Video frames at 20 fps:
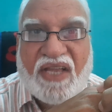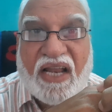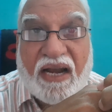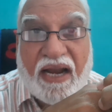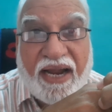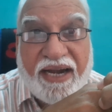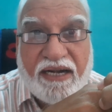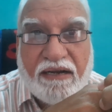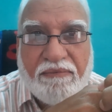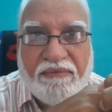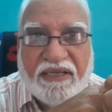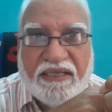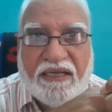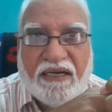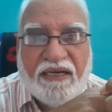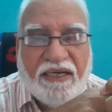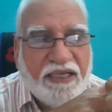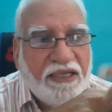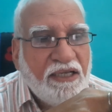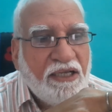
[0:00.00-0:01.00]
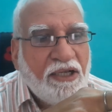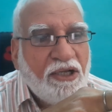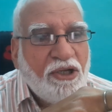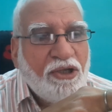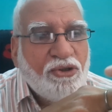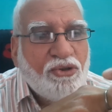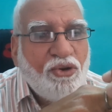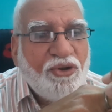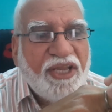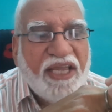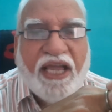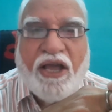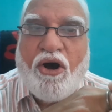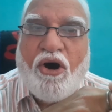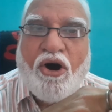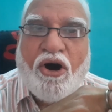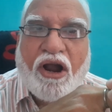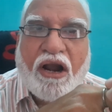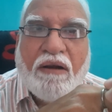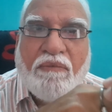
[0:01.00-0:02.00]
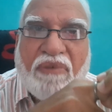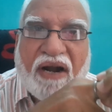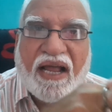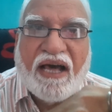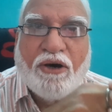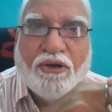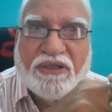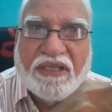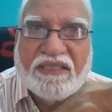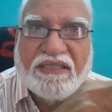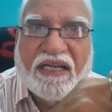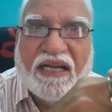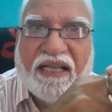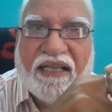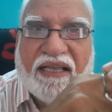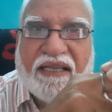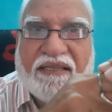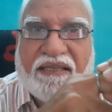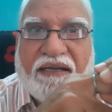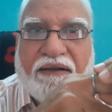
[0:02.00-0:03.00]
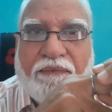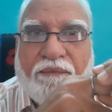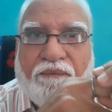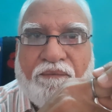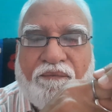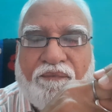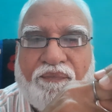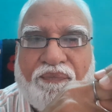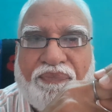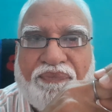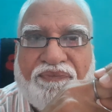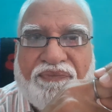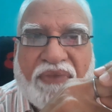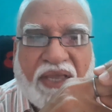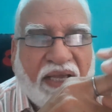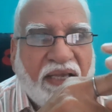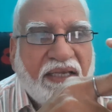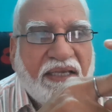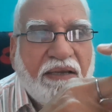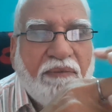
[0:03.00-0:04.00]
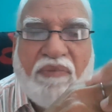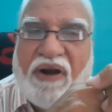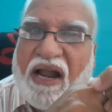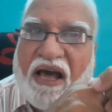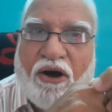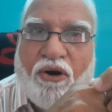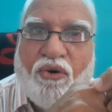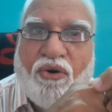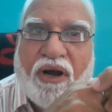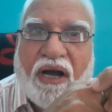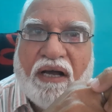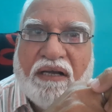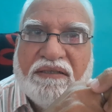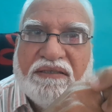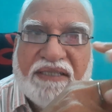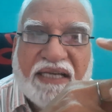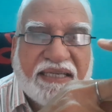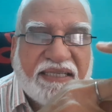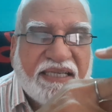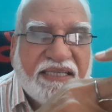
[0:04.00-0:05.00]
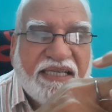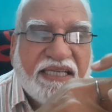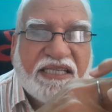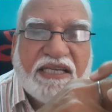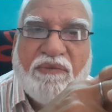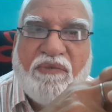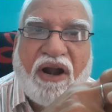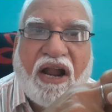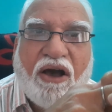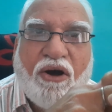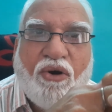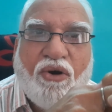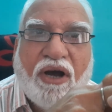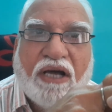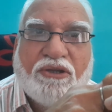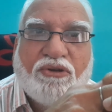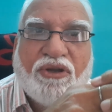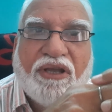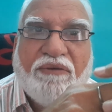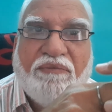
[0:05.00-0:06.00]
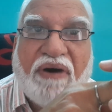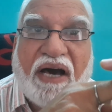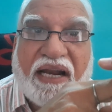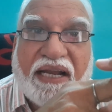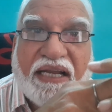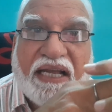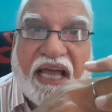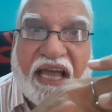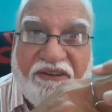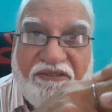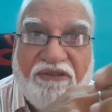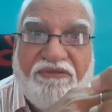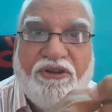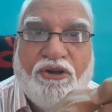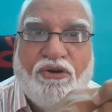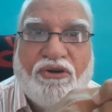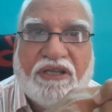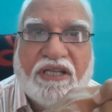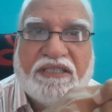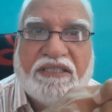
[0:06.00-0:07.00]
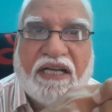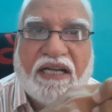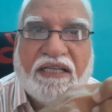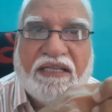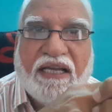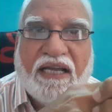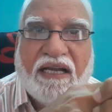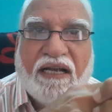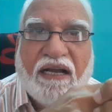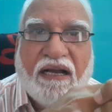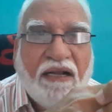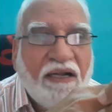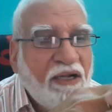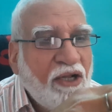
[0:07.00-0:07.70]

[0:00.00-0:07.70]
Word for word: राइट में जर्नी तो ये हॉर्न बड़ा होता चला जाता है ये बड़ा होगा जैसे जैसे बड़ा होगा तो ये भारी हैवी भी होता चला जाएगा